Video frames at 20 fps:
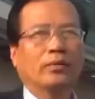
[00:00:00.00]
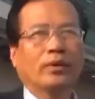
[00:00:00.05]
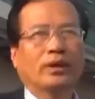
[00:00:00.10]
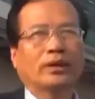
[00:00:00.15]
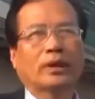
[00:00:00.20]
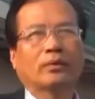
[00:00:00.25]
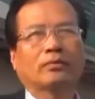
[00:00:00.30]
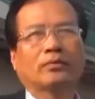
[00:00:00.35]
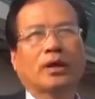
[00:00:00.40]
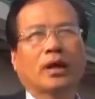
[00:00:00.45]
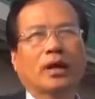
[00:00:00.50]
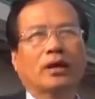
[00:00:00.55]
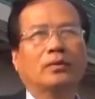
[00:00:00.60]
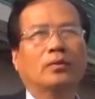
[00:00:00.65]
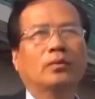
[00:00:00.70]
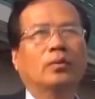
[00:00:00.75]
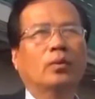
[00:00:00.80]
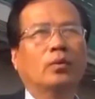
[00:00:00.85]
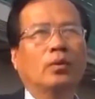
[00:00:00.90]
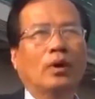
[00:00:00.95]
Quy hoạch tổng thể
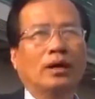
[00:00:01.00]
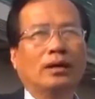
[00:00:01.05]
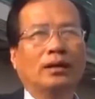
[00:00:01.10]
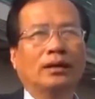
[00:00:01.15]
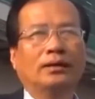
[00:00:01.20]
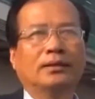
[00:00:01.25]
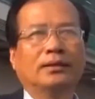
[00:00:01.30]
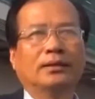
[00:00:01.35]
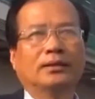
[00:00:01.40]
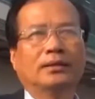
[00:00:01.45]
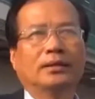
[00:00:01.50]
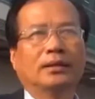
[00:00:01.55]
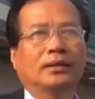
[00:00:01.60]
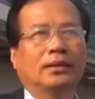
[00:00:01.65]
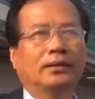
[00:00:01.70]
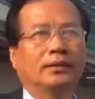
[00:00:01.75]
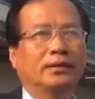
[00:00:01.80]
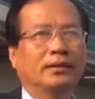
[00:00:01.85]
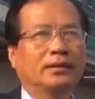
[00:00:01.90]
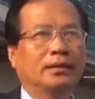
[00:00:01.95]
của Phú Quốc thì
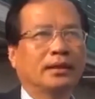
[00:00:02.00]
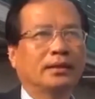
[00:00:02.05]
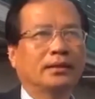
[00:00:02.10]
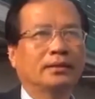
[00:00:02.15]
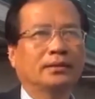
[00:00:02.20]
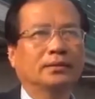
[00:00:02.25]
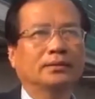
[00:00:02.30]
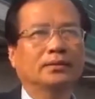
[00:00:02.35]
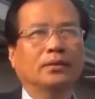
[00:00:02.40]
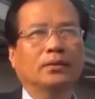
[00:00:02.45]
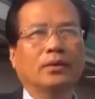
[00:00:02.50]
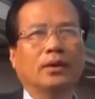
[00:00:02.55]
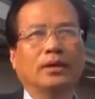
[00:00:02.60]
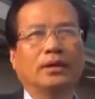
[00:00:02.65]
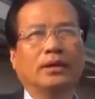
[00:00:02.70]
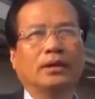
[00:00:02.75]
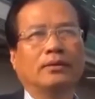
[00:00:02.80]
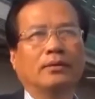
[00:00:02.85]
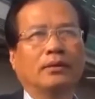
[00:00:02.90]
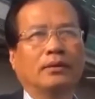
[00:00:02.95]
như định hướng tôi
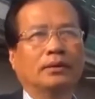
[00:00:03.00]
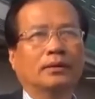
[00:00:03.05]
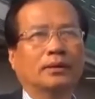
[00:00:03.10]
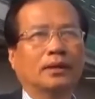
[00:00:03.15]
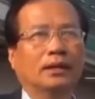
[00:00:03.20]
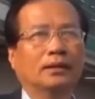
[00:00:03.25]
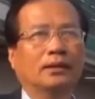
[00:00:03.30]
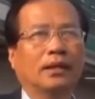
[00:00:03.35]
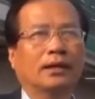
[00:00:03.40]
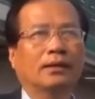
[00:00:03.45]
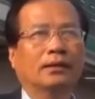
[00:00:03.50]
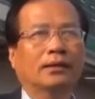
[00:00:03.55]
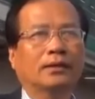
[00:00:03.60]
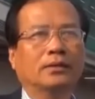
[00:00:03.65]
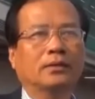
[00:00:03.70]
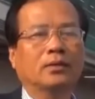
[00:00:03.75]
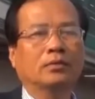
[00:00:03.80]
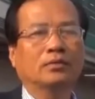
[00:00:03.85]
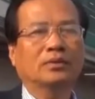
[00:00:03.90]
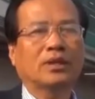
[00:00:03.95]
nói là trở thành
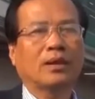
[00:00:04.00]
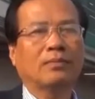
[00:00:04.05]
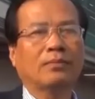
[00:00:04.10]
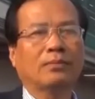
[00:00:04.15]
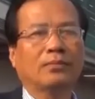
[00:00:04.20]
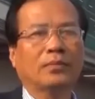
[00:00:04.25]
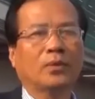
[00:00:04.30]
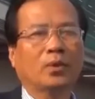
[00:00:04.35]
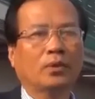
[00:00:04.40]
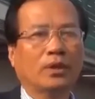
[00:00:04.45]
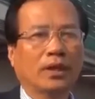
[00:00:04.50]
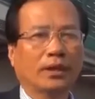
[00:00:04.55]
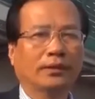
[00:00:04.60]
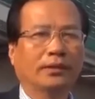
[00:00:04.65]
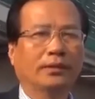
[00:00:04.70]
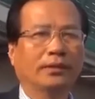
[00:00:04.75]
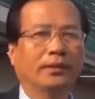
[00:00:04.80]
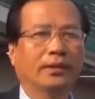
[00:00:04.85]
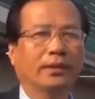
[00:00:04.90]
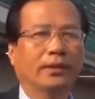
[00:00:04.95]
cái trung tâm du lịch
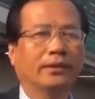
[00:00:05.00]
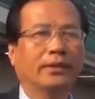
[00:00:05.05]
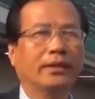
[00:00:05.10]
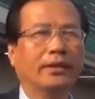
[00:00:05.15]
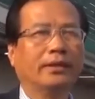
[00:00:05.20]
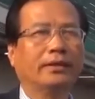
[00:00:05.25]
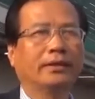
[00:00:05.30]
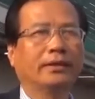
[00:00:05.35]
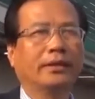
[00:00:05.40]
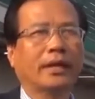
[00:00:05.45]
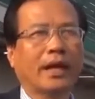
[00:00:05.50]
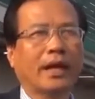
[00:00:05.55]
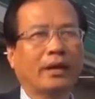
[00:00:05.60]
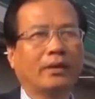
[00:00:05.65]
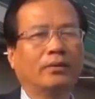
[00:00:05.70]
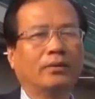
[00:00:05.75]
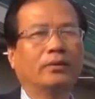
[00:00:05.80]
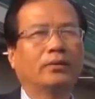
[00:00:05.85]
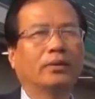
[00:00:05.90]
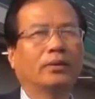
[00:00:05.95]
chất lượng
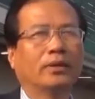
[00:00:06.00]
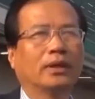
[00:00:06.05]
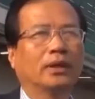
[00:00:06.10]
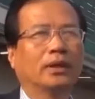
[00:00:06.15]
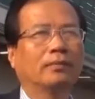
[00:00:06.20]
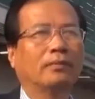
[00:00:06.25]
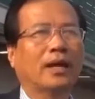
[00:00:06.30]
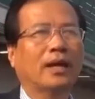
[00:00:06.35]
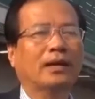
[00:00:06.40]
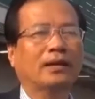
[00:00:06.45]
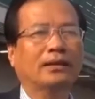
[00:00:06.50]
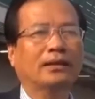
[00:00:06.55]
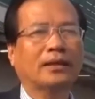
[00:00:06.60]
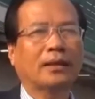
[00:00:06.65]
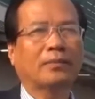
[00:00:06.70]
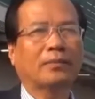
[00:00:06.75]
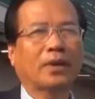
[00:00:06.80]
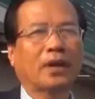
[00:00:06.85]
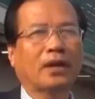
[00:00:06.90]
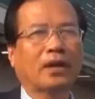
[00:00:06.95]
cao, mang cái
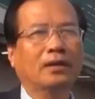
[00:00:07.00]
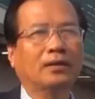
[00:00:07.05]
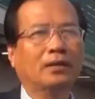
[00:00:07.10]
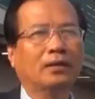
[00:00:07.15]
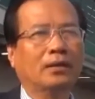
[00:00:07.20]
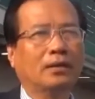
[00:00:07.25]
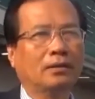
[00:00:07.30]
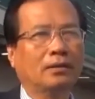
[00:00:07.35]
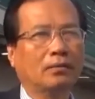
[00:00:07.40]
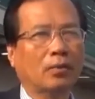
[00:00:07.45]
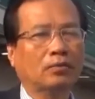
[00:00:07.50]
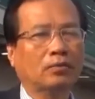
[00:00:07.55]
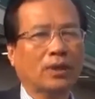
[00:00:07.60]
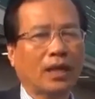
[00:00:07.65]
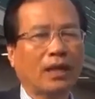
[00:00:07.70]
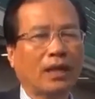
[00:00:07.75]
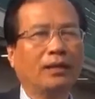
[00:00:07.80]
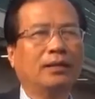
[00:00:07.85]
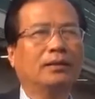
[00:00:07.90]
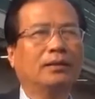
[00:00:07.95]
tầm cỡ quốc
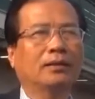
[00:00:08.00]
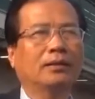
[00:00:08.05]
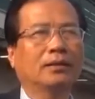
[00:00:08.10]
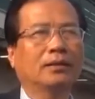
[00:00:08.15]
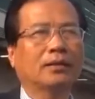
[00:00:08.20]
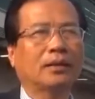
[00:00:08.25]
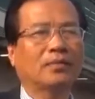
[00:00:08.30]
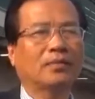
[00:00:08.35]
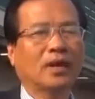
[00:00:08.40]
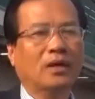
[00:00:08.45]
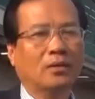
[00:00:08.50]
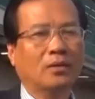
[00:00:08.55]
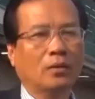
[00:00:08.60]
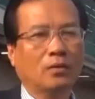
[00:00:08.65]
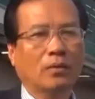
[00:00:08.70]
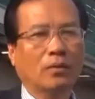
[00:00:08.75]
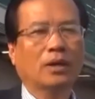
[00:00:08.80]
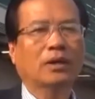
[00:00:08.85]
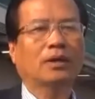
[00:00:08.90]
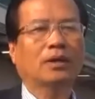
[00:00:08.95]
tế, tầm cỡ
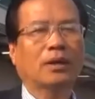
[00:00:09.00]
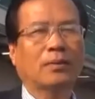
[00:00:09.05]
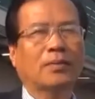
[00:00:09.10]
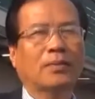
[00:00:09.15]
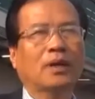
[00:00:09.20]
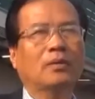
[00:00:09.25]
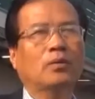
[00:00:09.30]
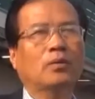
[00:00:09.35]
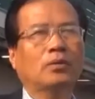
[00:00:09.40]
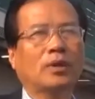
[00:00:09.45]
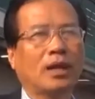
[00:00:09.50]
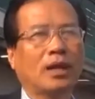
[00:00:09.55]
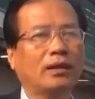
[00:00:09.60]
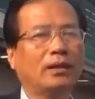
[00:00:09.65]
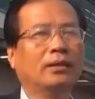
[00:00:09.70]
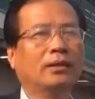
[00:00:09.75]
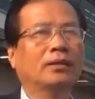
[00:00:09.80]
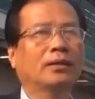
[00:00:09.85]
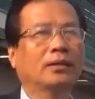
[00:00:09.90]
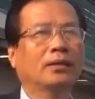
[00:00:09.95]
khu vực, tầm cỡ quốc
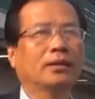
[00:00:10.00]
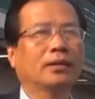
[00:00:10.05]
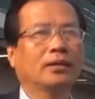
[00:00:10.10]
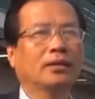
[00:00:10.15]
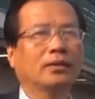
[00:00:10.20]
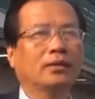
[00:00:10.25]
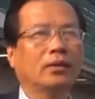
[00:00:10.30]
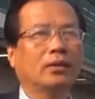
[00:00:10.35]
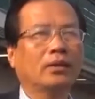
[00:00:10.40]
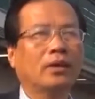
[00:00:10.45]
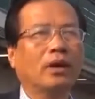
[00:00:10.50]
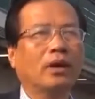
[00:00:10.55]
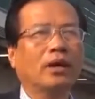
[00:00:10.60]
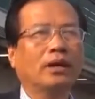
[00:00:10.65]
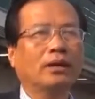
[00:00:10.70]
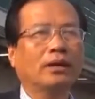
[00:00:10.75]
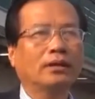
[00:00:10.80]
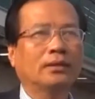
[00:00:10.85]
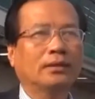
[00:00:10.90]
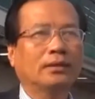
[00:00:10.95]
tế. Do
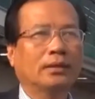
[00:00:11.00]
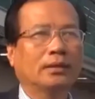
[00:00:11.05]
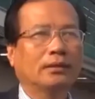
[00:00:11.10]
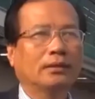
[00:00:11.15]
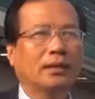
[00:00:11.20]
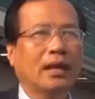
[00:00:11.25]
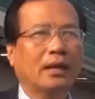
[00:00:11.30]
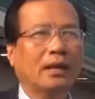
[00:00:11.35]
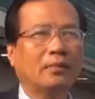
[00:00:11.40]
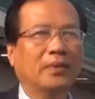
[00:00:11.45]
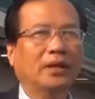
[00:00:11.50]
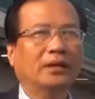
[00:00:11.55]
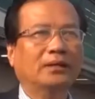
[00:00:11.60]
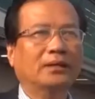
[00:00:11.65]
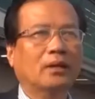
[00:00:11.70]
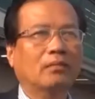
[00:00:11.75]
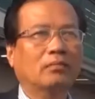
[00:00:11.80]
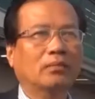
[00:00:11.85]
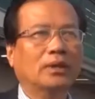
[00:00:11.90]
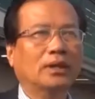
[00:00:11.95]
đó thì đặc biệt
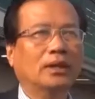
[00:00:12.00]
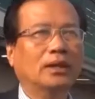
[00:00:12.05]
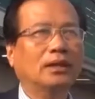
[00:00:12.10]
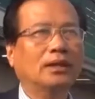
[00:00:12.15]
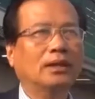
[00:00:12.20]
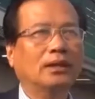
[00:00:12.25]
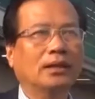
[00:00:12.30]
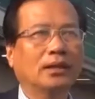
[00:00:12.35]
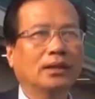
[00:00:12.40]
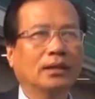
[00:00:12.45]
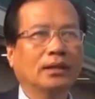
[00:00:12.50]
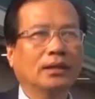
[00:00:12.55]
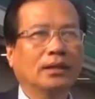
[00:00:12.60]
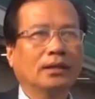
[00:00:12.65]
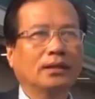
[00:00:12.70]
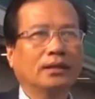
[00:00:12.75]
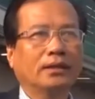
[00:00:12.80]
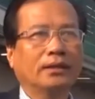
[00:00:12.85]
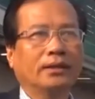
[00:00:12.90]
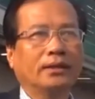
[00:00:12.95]
trong cái,
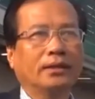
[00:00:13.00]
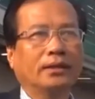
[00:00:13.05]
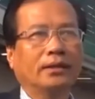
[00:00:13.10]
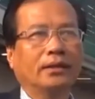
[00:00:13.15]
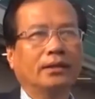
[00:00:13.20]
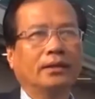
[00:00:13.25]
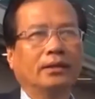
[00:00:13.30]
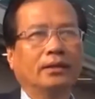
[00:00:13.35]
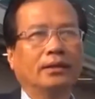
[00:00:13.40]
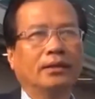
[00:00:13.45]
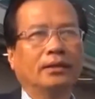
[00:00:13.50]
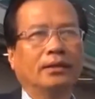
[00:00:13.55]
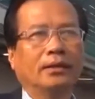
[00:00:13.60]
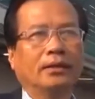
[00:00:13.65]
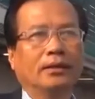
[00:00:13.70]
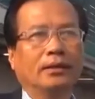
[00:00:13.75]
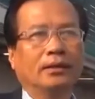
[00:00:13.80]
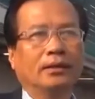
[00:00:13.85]
cái, cái